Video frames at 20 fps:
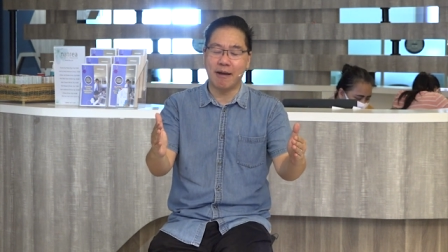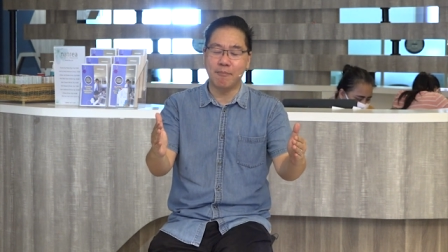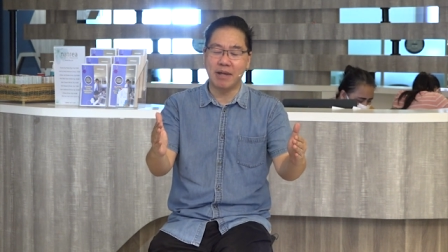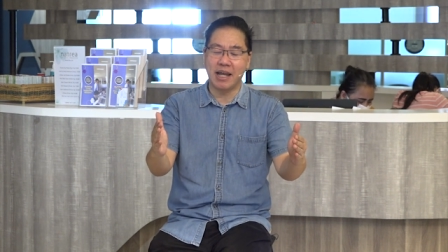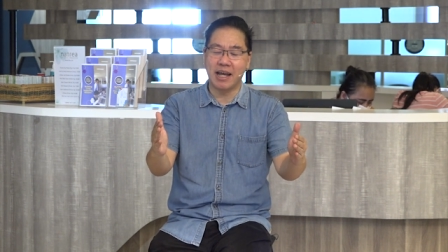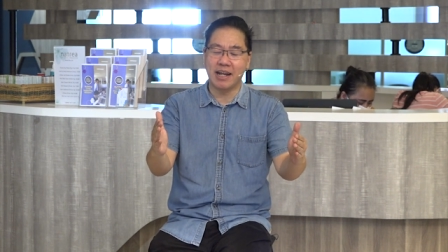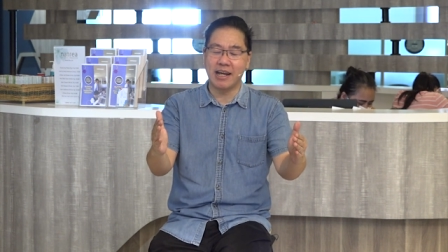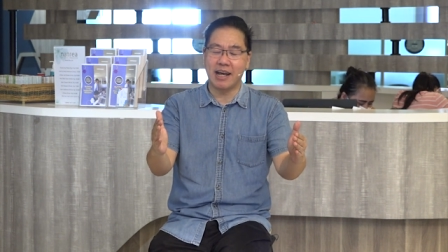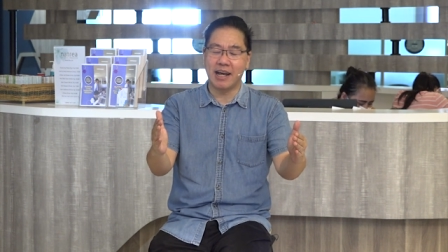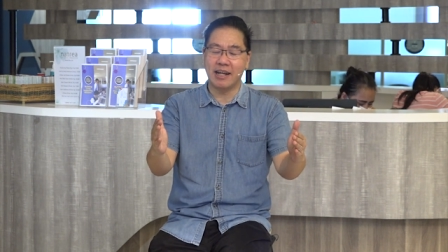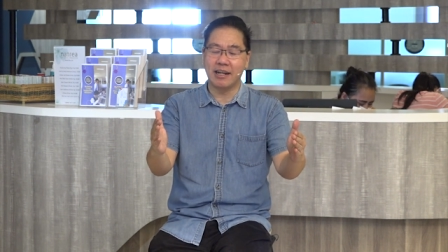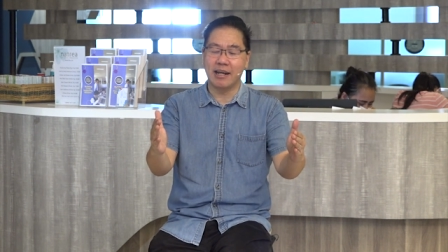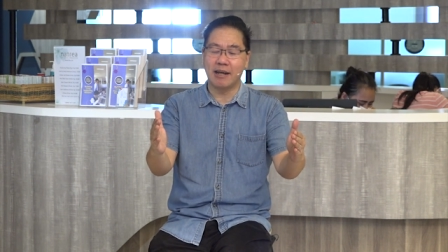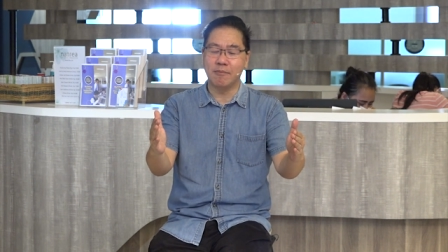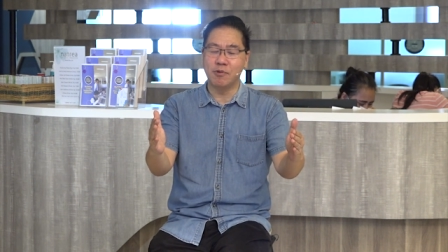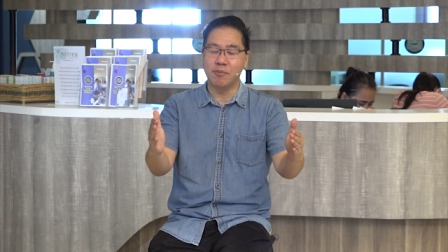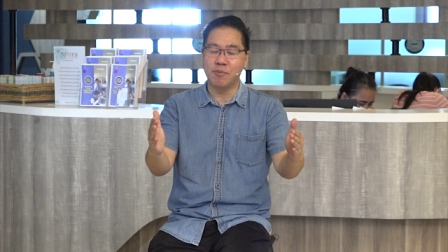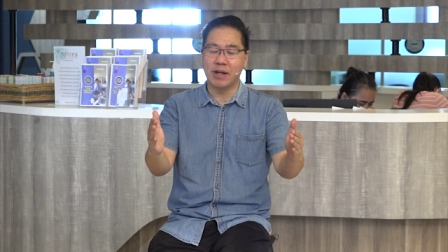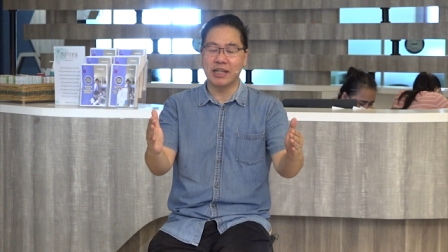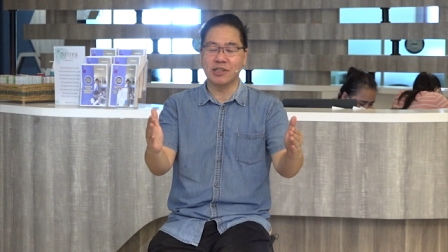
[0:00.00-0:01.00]
kami
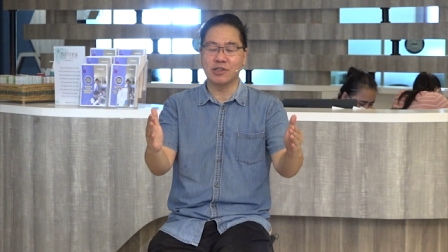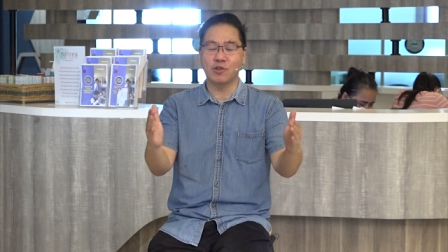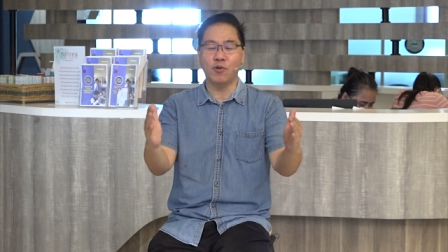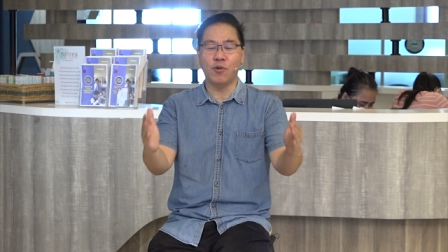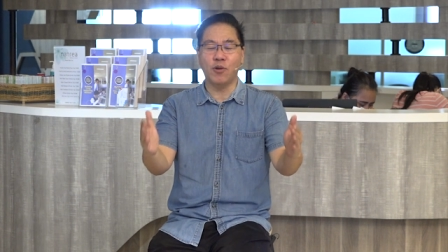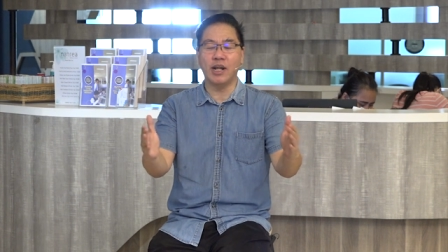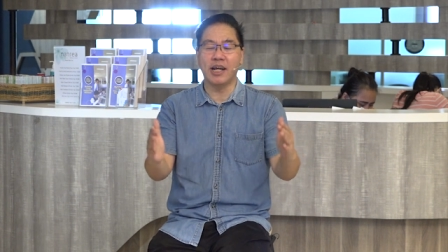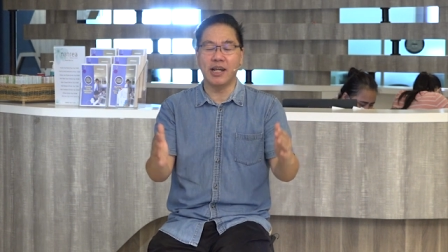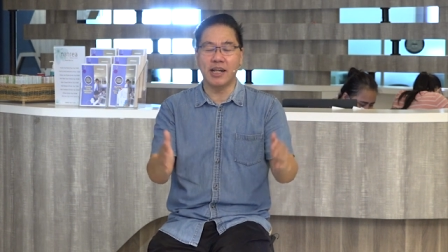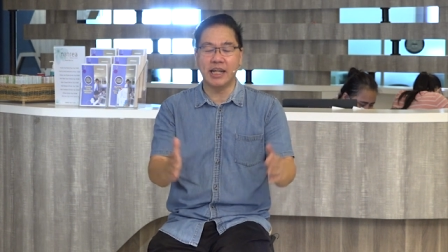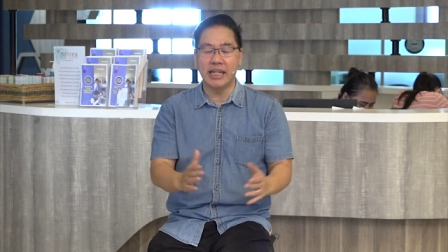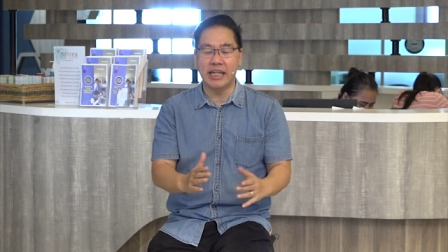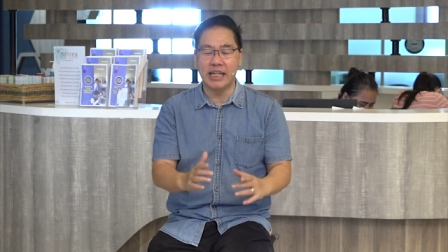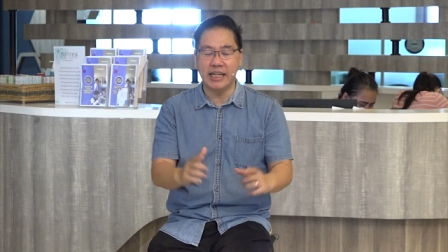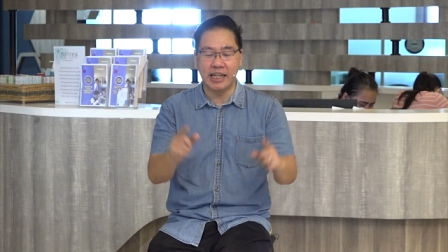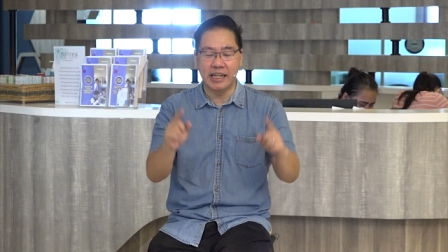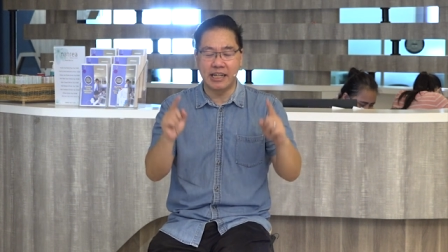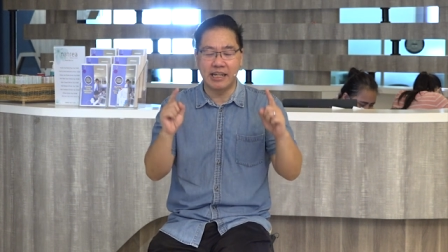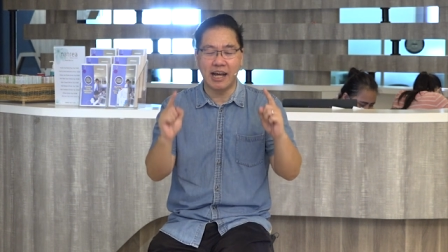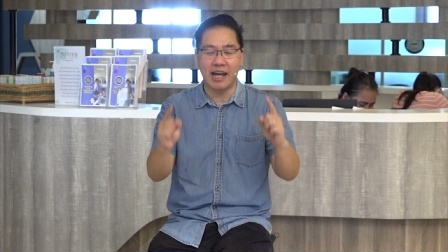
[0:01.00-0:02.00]
anak-anakmu pada sore hari ini
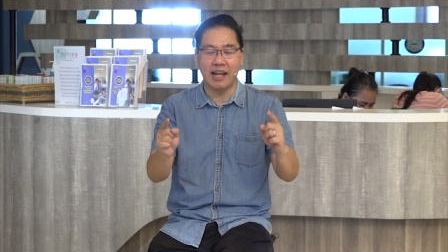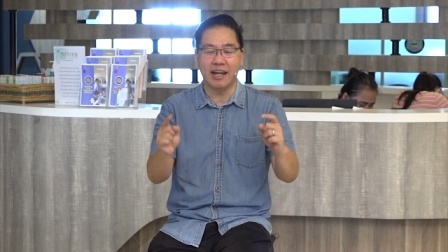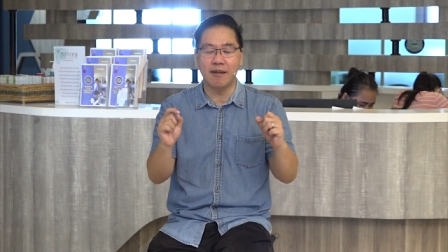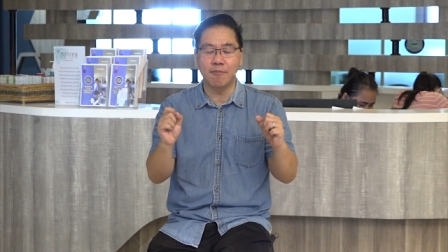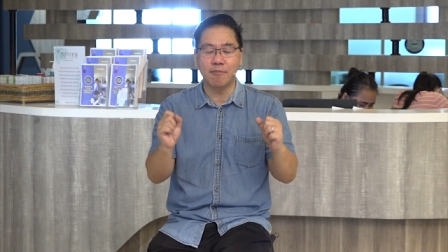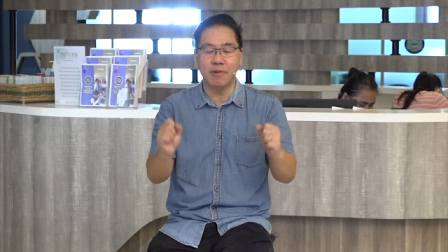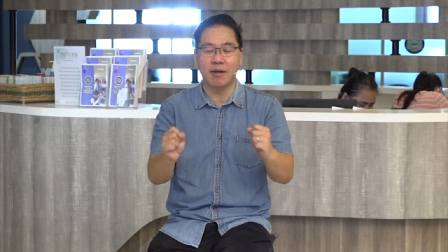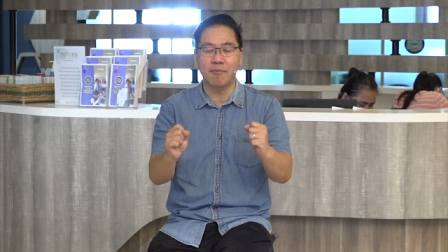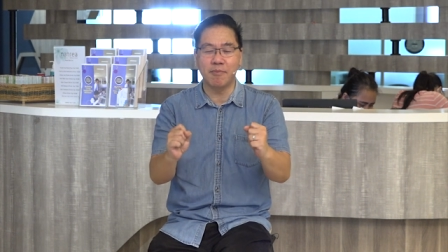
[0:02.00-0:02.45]
di dalam